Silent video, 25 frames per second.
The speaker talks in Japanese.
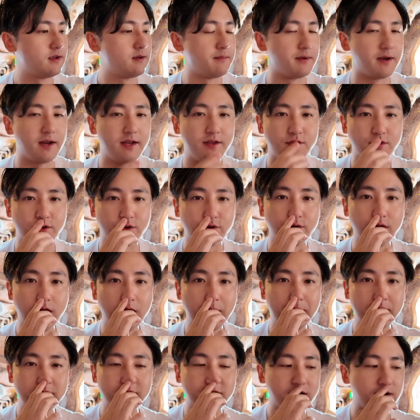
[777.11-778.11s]
まあ、何より
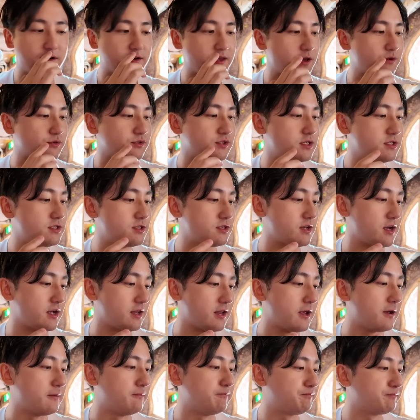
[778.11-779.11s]
グランマサラは結構静か
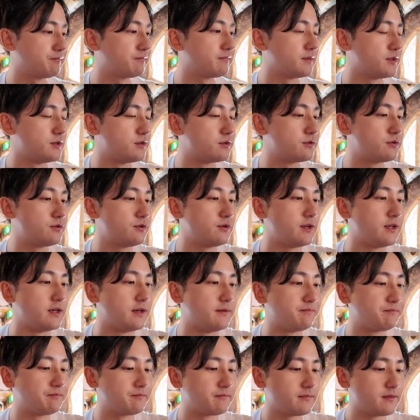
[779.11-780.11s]
でゆっくり
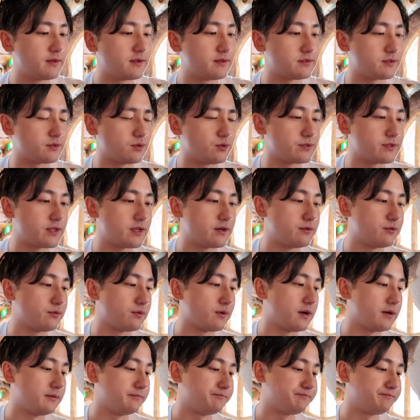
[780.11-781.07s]
過ごせるのが